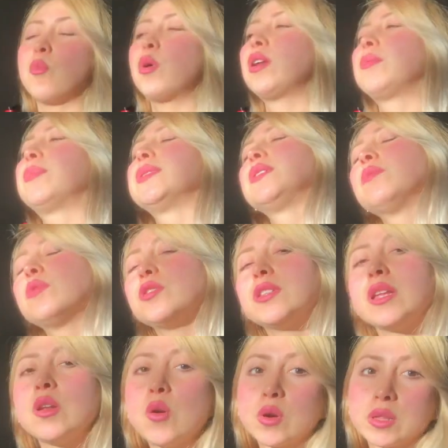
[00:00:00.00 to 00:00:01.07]
Bueno,
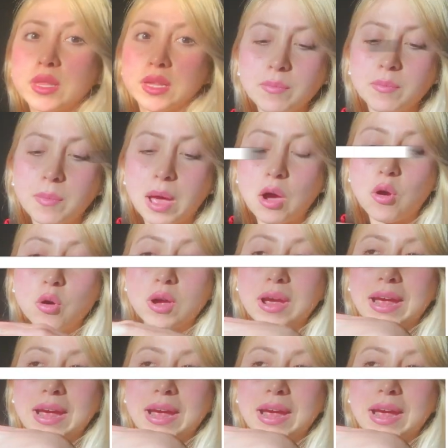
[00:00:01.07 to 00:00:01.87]
empecemos en orden. ¿Bajo